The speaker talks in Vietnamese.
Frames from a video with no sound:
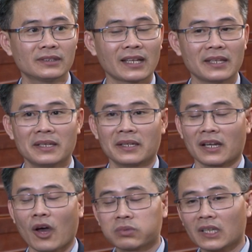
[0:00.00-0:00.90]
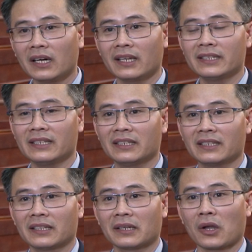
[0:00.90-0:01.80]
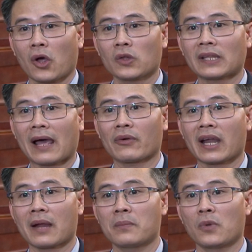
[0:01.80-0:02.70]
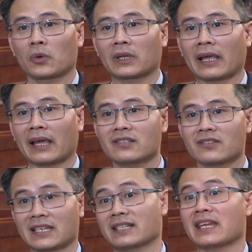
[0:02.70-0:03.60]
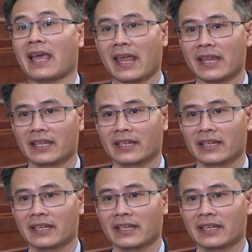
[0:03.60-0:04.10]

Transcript: Đấy. Đồng thời là gì? Nó tạo ra một cái sự chặt chẽ